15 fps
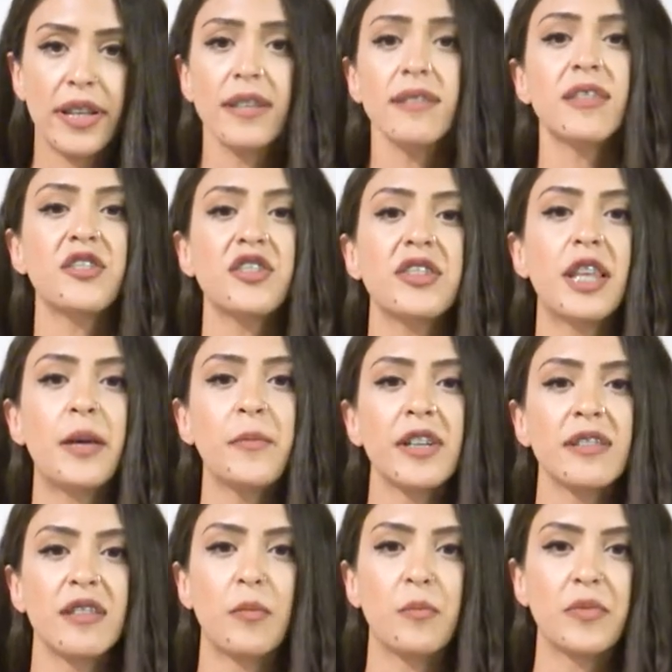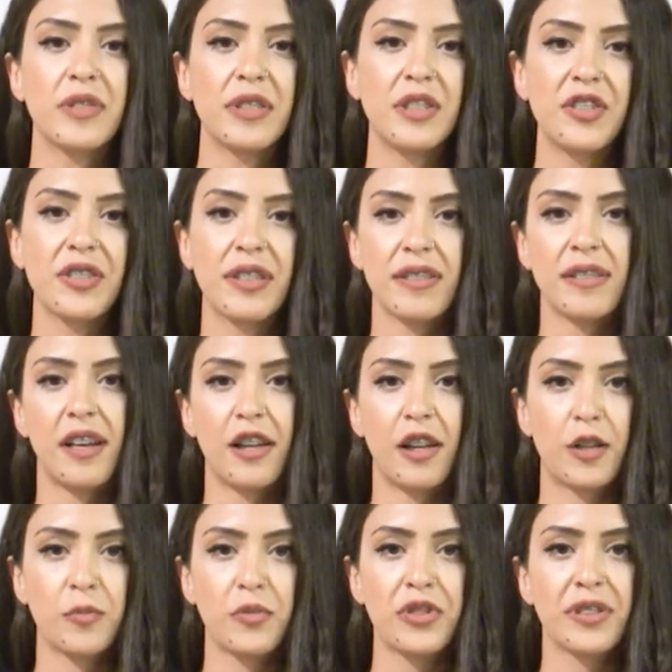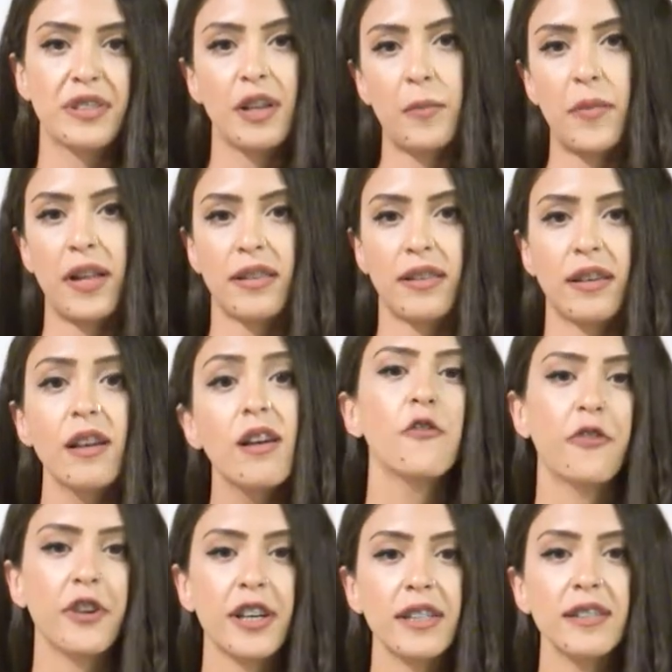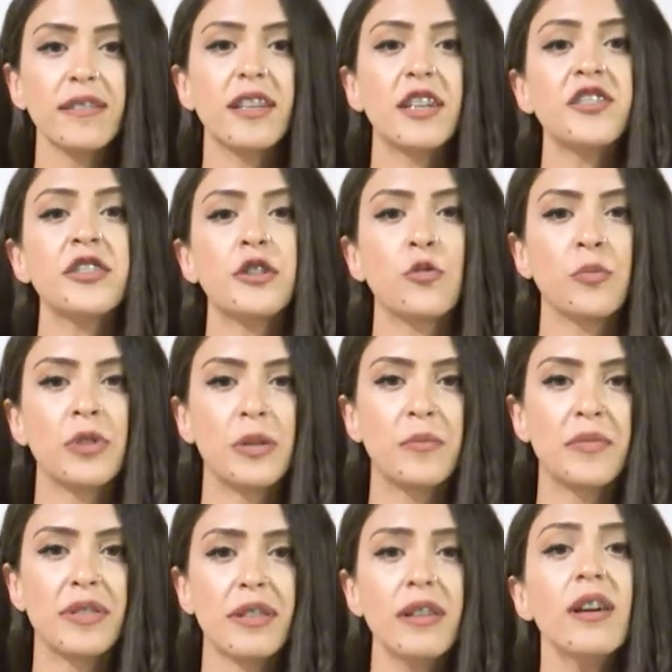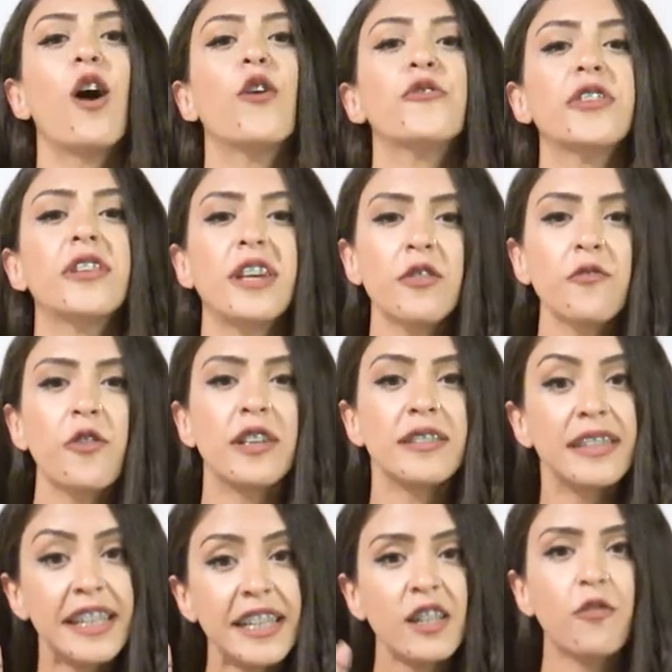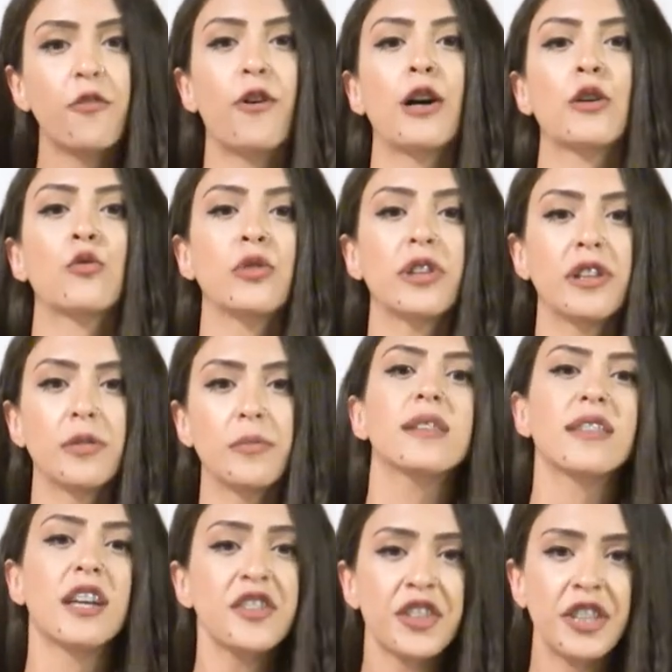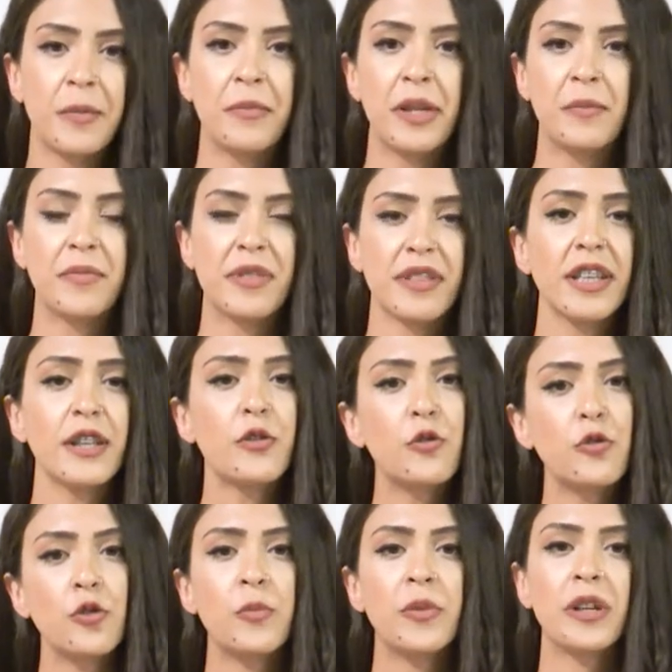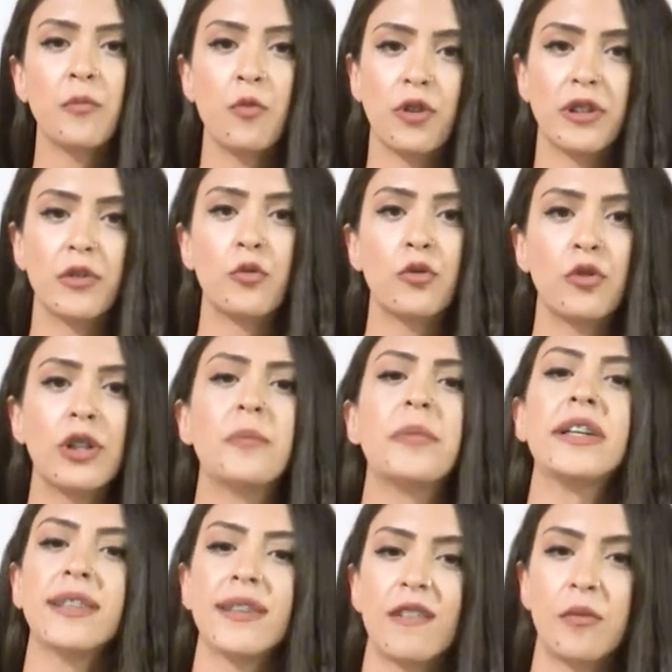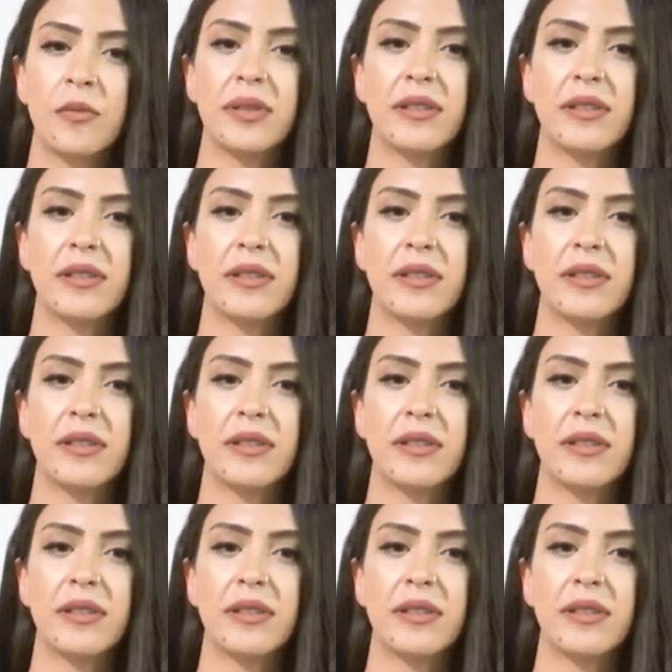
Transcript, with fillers: de saçın nem kazanması için tasarlanmıştır temelde. Fakat saç serumlarımızı haftada en fazla iki defa uygulayalım. Saç kremlerimizi de günlük bakım olarak uygulamaya devam